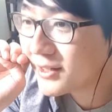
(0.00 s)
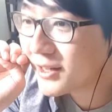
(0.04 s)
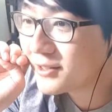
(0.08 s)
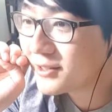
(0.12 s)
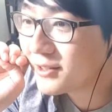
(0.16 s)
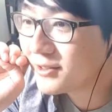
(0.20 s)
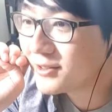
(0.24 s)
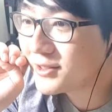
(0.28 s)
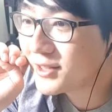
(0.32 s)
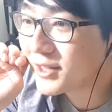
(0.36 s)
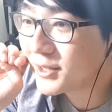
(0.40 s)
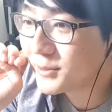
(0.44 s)

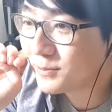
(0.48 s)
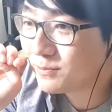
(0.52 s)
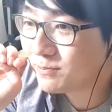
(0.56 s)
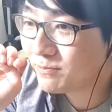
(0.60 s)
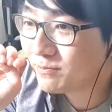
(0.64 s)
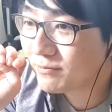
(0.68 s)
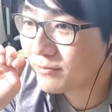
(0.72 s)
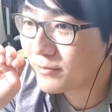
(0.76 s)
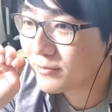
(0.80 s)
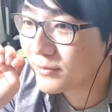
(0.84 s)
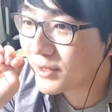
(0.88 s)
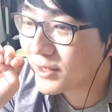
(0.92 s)
그래서 이제
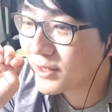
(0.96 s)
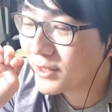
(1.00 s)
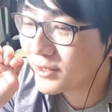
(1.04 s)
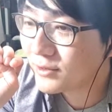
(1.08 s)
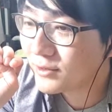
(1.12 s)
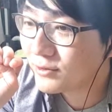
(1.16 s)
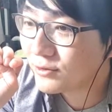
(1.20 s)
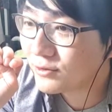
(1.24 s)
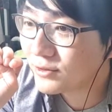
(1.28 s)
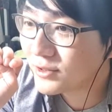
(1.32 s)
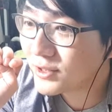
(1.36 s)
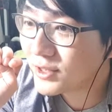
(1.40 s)

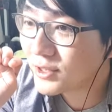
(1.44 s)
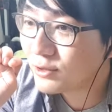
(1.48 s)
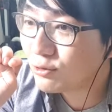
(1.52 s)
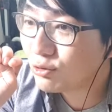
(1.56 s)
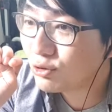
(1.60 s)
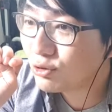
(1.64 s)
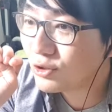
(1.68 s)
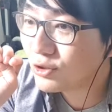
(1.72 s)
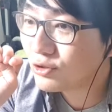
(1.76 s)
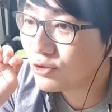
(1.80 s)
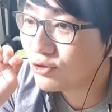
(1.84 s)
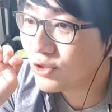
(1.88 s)

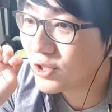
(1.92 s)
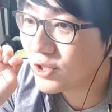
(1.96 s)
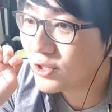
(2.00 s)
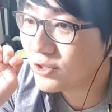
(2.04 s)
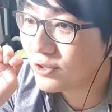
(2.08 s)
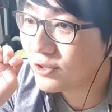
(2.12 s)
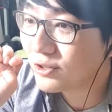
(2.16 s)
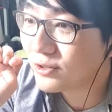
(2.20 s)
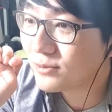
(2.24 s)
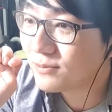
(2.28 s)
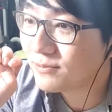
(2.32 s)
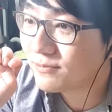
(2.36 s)
친구들
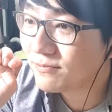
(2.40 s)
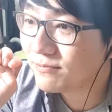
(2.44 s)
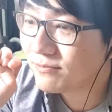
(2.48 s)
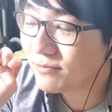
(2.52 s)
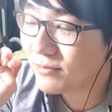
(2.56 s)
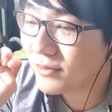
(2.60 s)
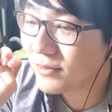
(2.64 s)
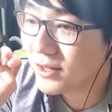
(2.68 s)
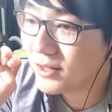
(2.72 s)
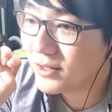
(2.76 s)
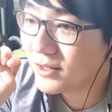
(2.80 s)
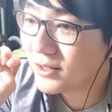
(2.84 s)
중에서
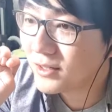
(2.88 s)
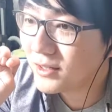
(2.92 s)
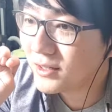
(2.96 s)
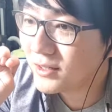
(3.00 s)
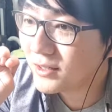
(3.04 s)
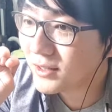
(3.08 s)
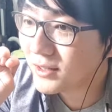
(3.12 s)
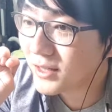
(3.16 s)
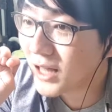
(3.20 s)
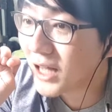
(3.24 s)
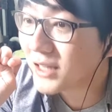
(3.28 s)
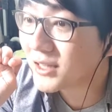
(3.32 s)

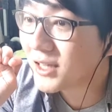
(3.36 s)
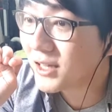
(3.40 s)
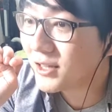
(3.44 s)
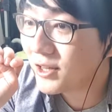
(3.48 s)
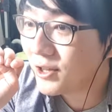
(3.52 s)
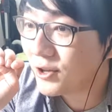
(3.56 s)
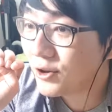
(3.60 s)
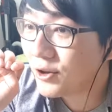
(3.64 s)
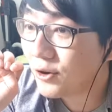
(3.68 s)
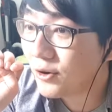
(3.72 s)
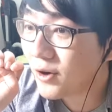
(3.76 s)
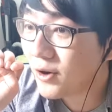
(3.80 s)

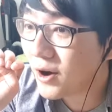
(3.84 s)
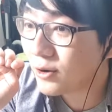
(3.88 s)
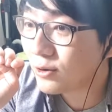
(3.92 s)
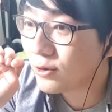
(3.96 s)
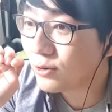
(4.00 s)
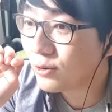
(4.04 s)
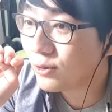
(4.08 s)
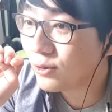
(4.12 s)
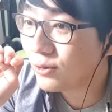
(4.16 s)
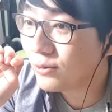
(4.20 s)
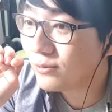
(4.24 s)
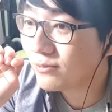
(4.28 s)
다산의
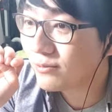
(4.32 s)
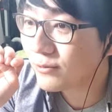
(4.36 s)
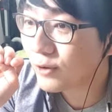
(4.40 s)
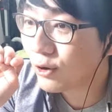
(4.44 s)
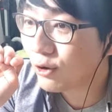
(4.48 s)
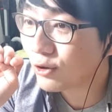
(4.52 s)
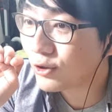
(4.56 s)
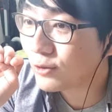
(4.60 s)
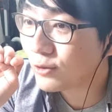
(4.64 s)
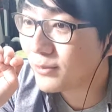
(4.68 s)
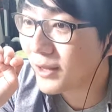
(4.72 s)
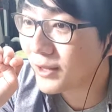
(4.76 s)
여왕으로
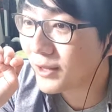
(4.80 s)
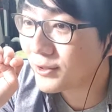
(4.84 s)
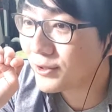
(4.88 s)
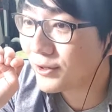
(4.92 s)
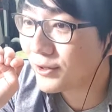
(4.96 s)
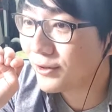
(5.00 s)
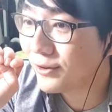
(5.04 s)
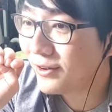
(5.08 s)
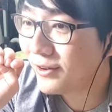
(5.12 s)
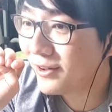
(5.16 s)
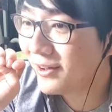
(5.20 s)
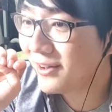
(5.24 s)

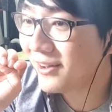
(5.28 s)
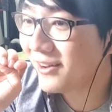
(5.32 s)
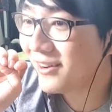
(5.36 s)
거듭났죠